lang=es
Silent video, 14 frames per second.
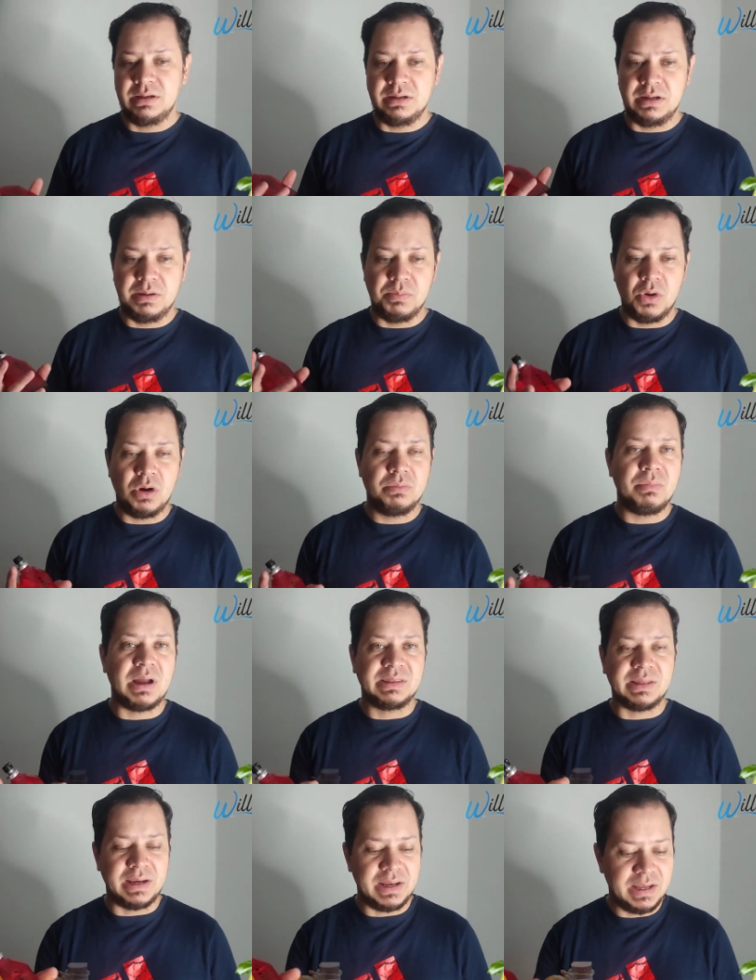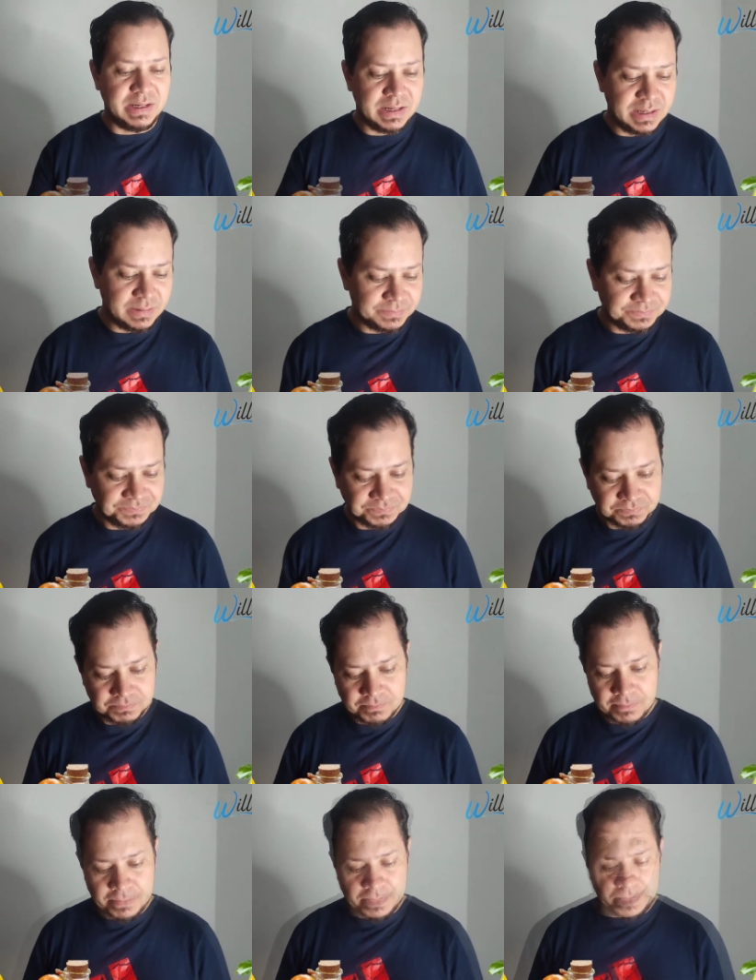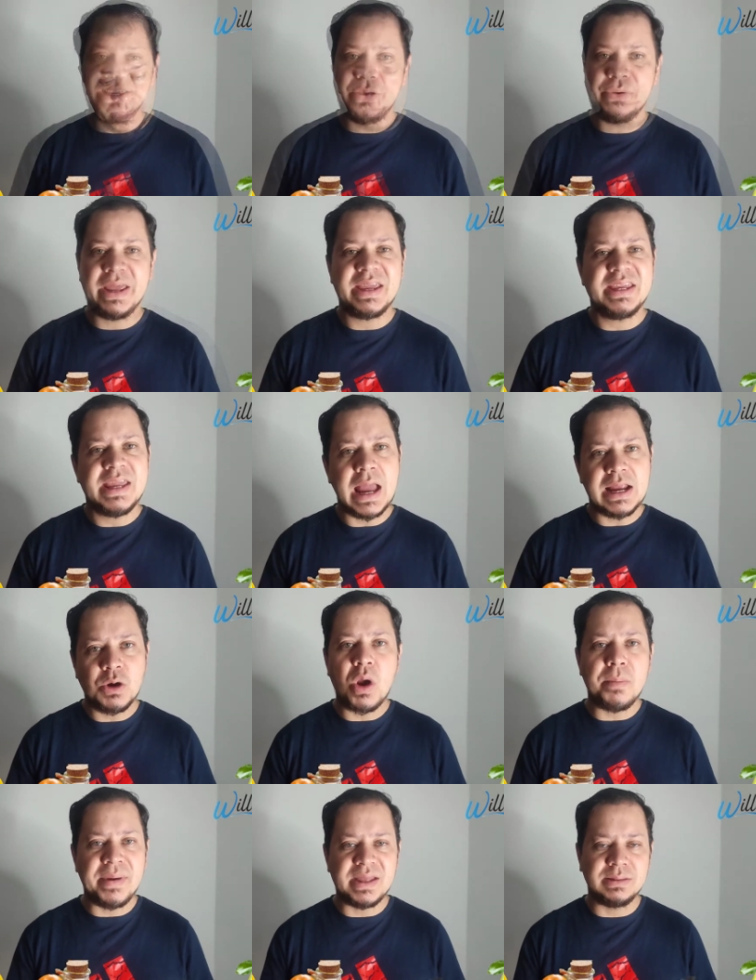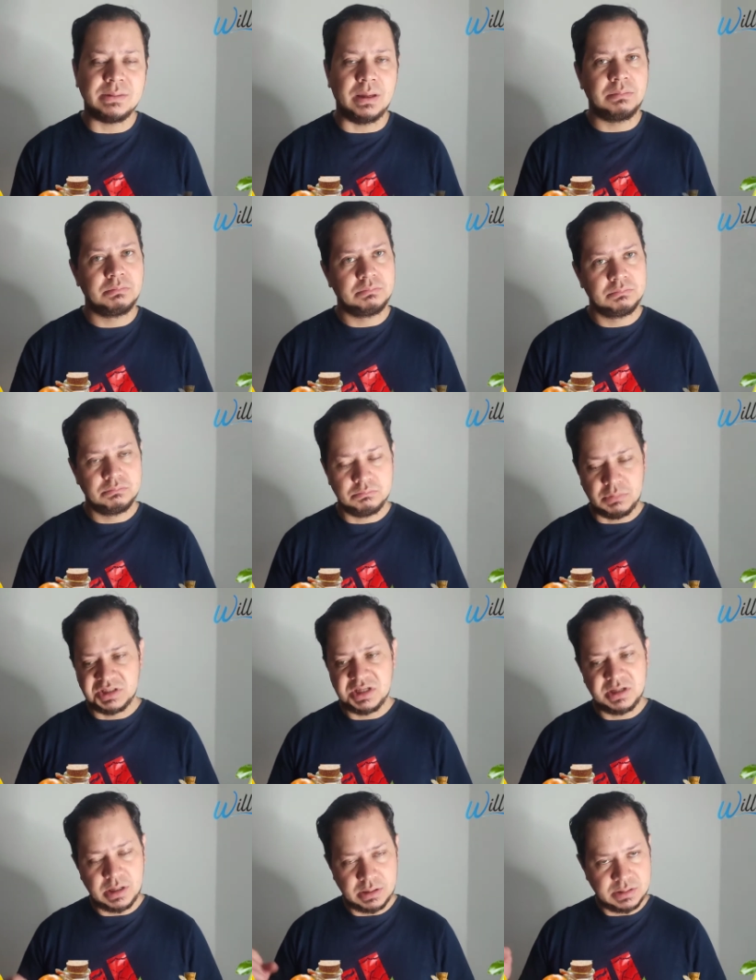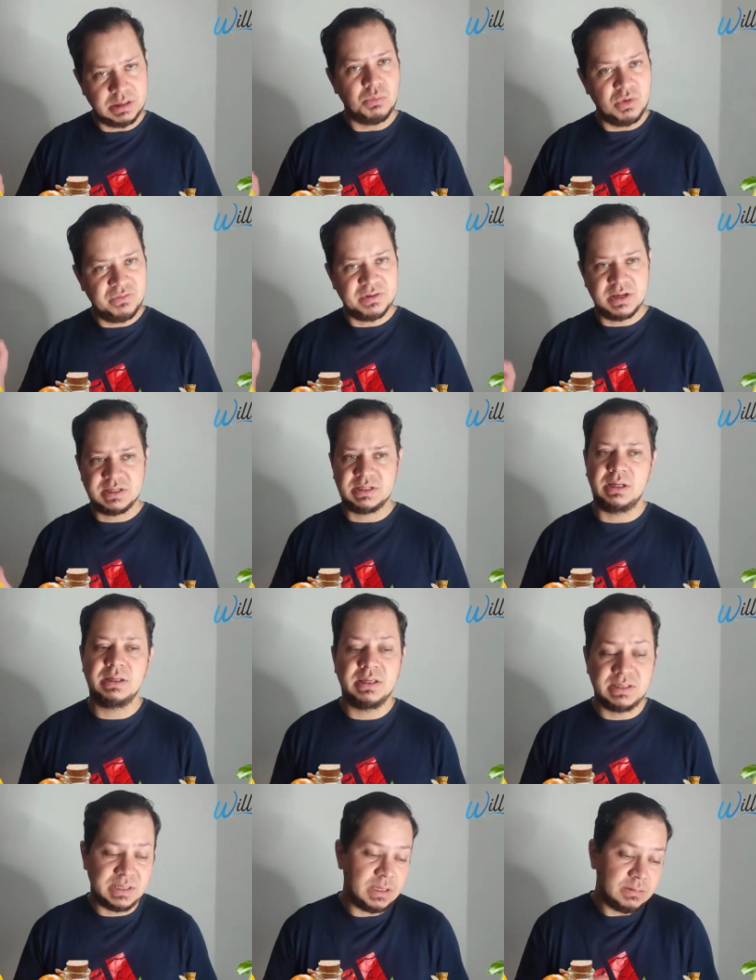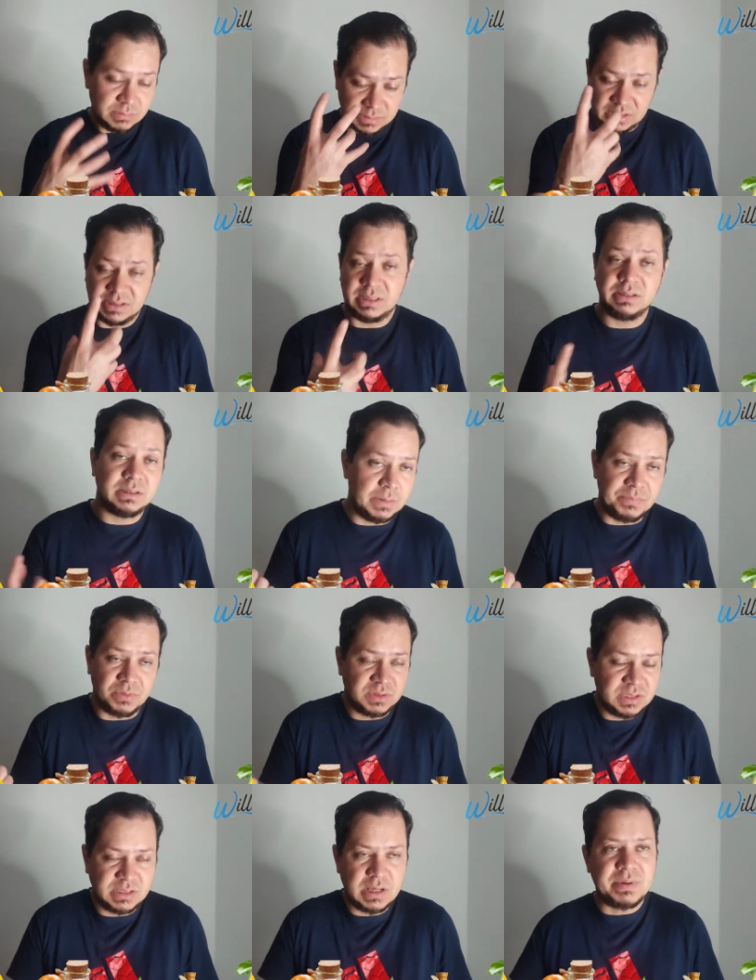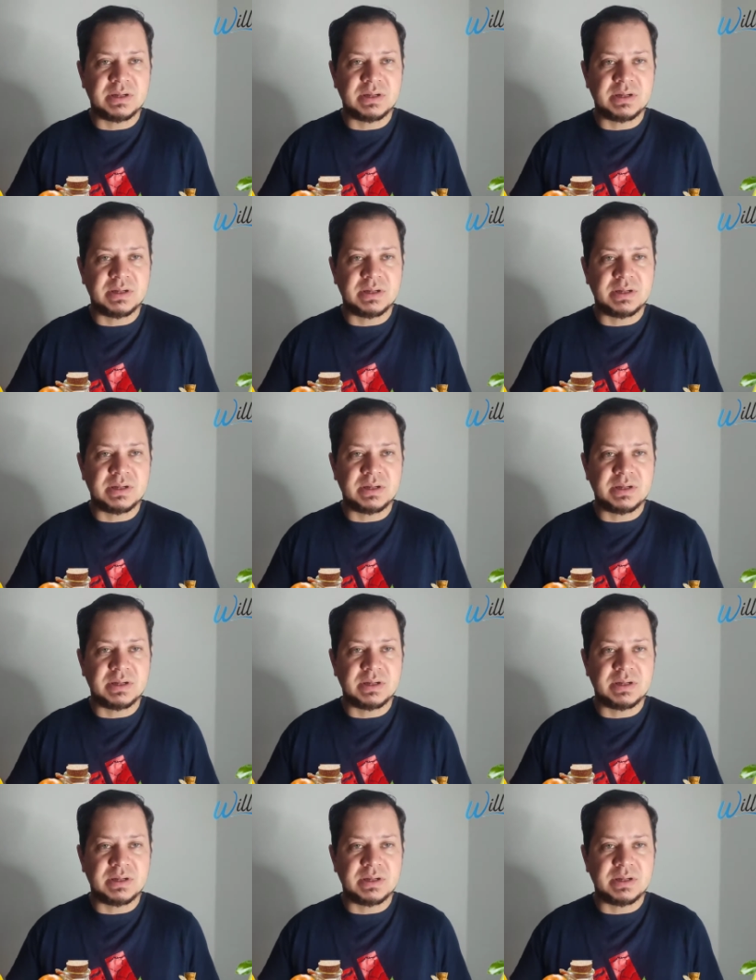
limón, mandarina, el jengibre y algo de menta. Así que sí, muy fresca. Y sí, se siente, por sí se